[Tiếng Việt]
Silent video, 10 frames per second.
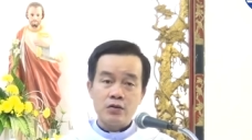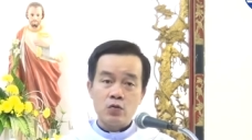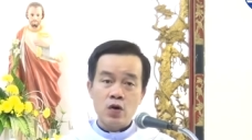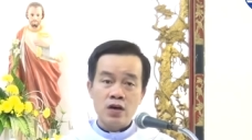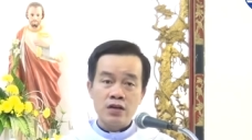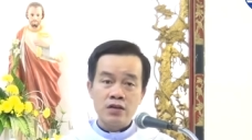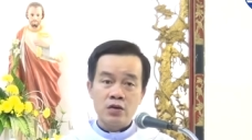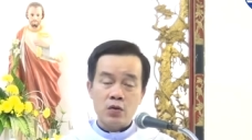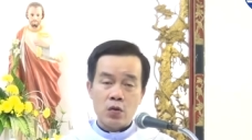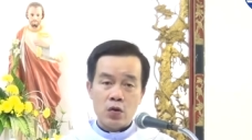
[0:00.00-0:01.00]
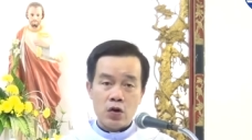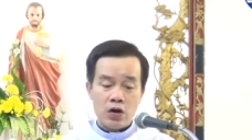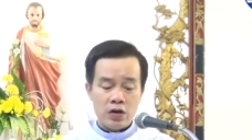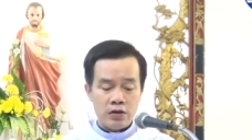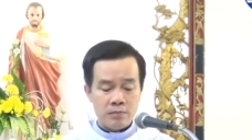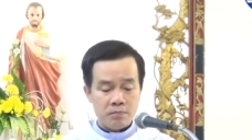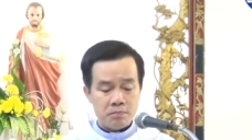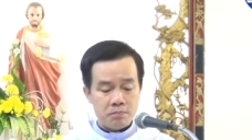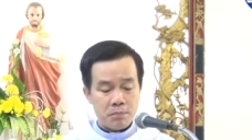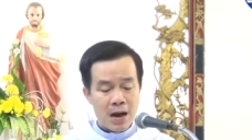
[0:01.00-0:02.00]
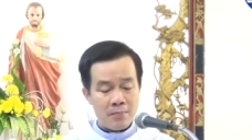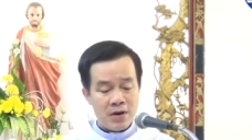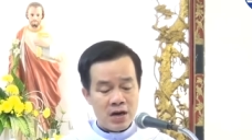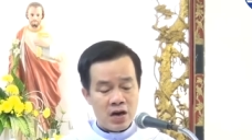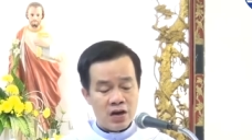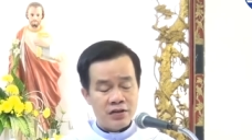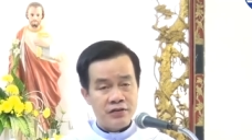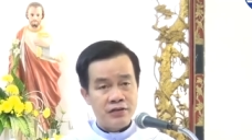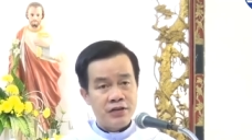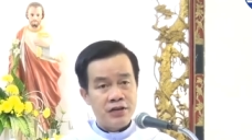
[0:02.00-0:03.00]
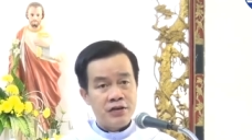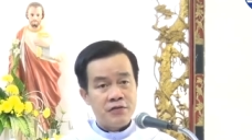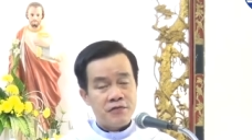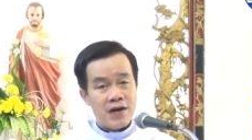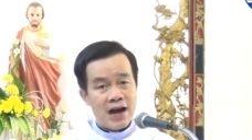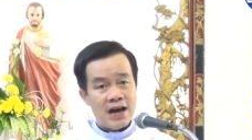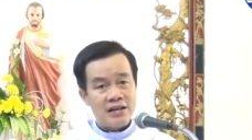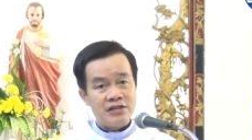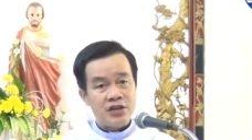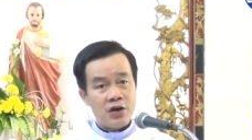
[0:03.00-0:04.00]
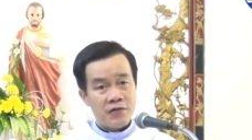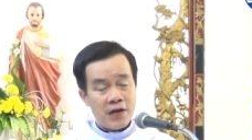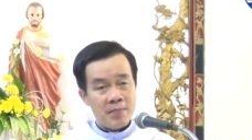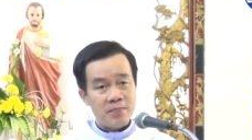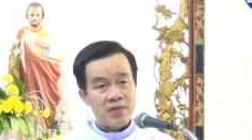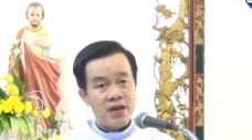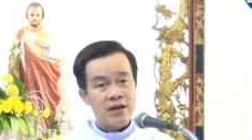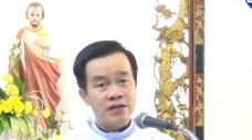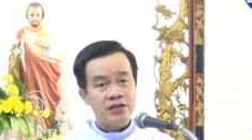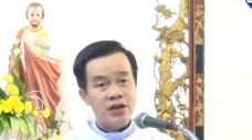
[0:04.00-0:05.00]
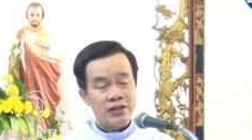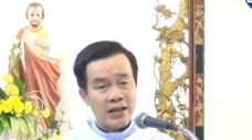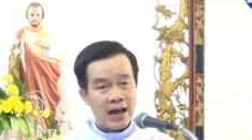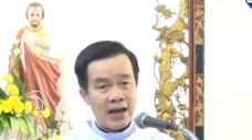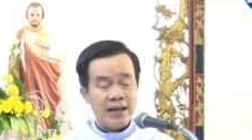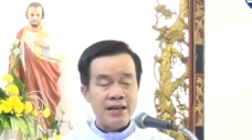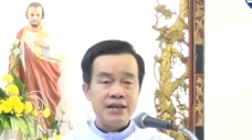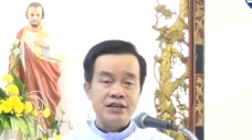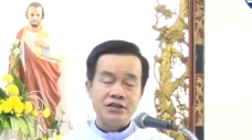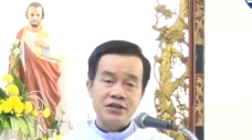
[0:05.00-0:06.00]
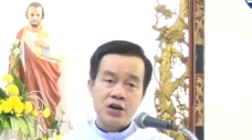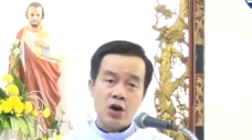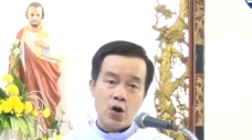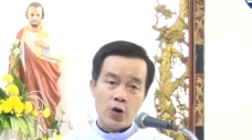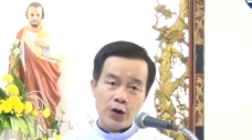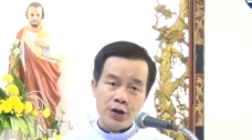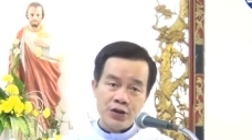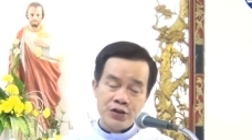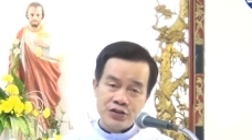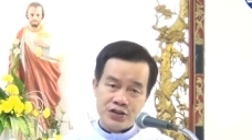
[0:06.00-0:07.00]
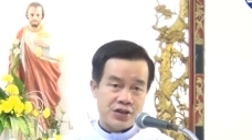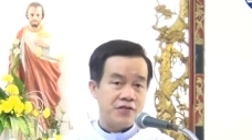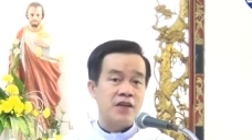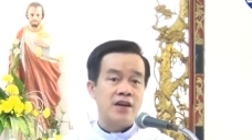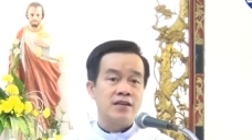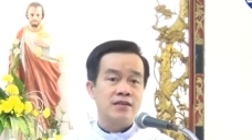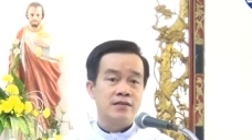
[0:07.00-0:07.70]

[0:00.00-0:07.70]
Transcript: quân của Babylon và cho phép dân Do Thái được hồi hương trở về.